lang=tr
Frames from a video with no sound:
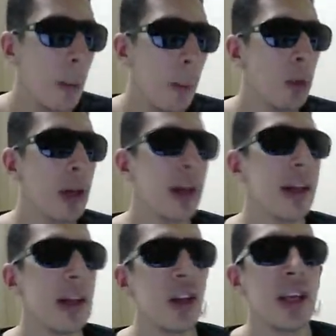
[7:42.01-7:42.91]
Bunlar
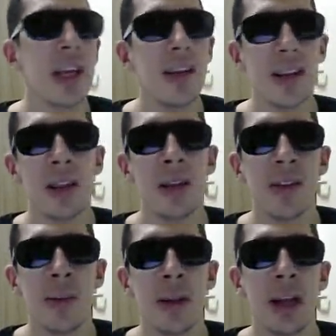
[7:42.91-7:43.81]
arkadaşlar geri sattığınız
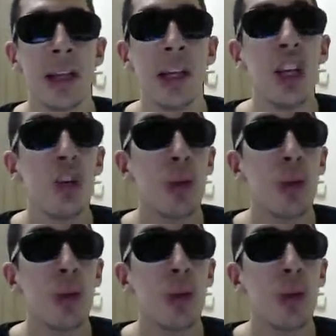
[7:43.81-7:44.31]
zaman da hani hiçbir